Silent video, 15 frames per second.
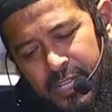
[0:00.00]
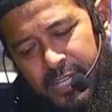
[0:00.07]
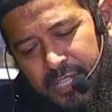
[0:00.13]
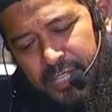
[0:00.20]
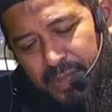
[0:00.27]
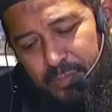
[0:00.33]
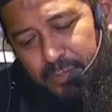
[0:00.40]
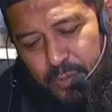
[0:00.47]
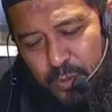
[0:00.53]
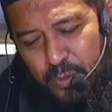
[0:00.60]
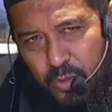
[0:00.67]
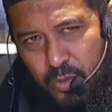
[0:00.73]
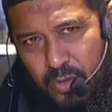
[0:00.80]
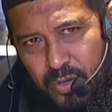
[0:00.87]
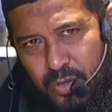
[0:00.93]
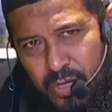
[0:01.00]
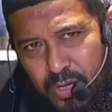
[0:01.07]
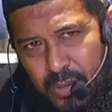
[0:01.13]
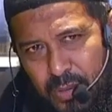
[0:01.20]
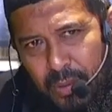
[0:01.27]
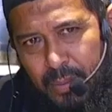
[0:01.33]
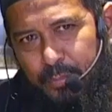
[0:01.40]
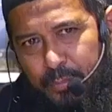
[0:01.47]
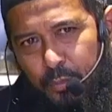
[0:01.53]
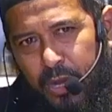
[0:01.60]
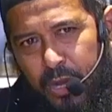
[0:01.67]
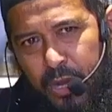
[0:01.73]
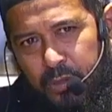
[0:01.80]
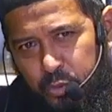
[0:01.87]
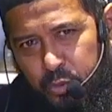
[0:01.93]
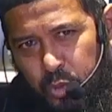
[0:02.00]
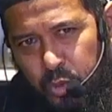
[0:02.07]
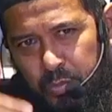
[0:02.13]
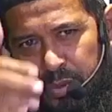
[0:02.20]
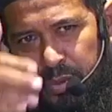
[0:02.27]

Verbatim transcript: Kita butuh kemampuan untuk